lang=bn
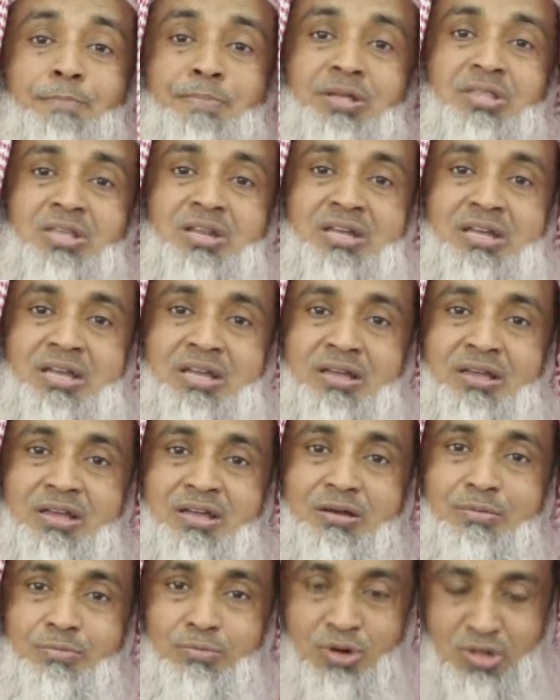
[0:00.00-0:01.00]
আপনাদেরকে
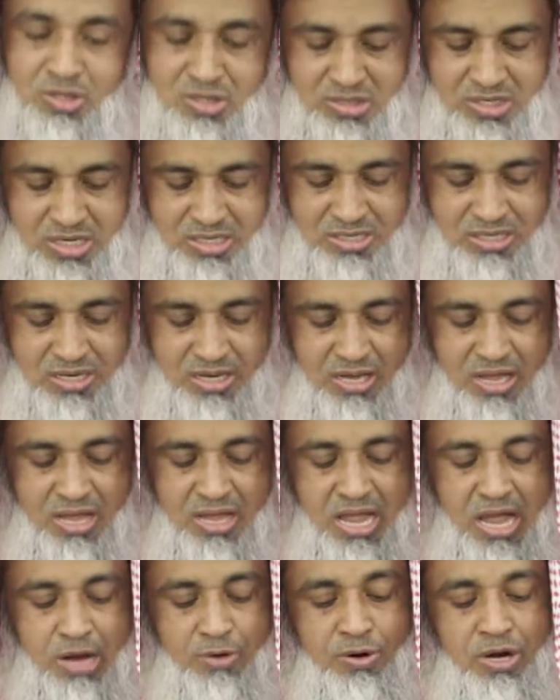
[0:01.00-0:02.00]
বলতে চাচ্ছি
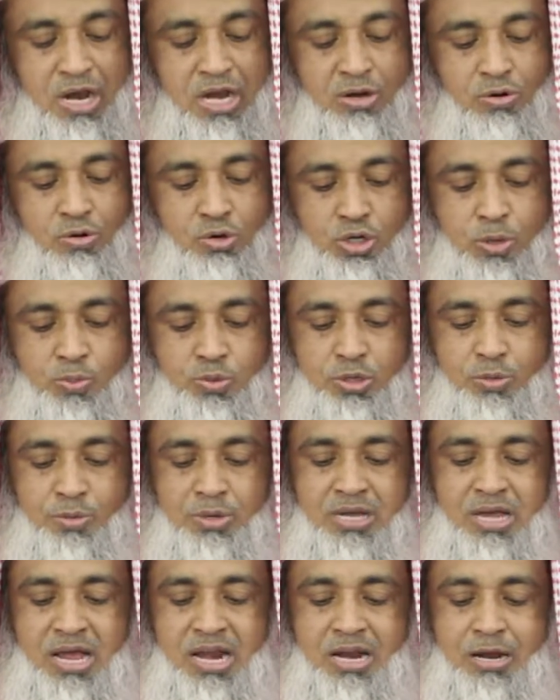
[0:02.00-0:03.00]
এখন এটাও
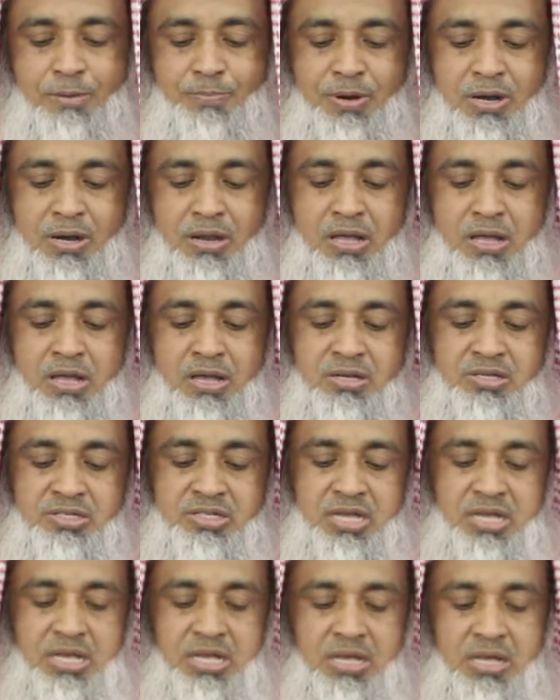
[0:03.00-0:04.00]
সবসময় খেয়াল রাখবেন
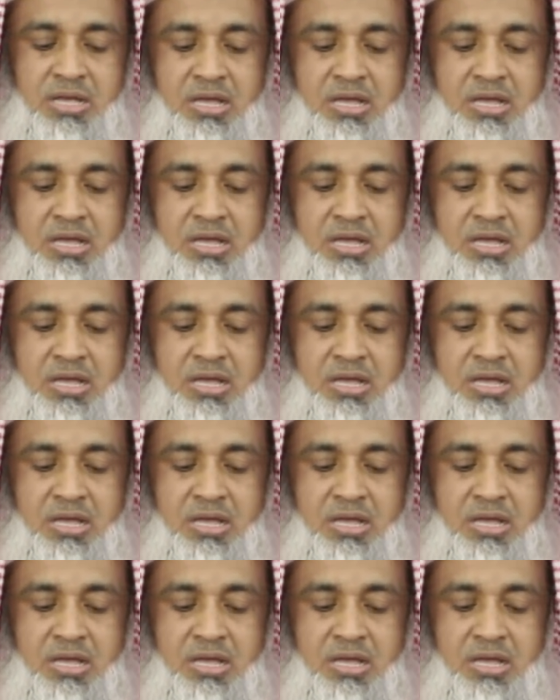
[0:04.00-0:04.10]
যে